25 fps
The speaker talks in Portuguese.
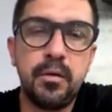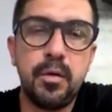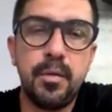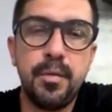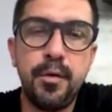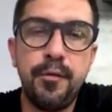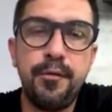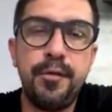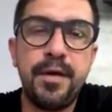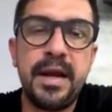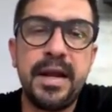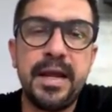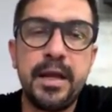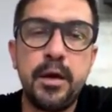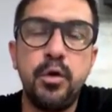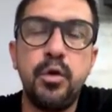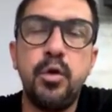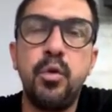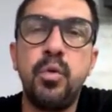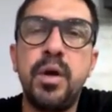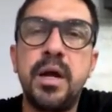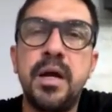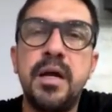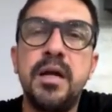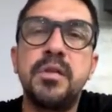como eu falei, eu
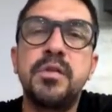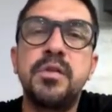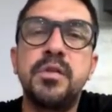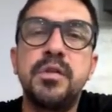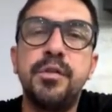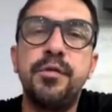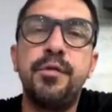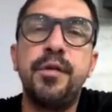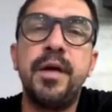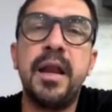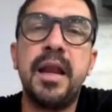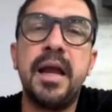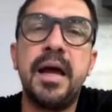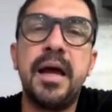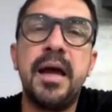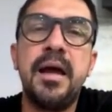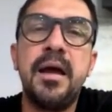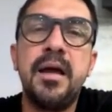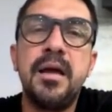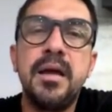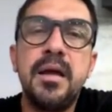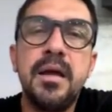não canso de falar.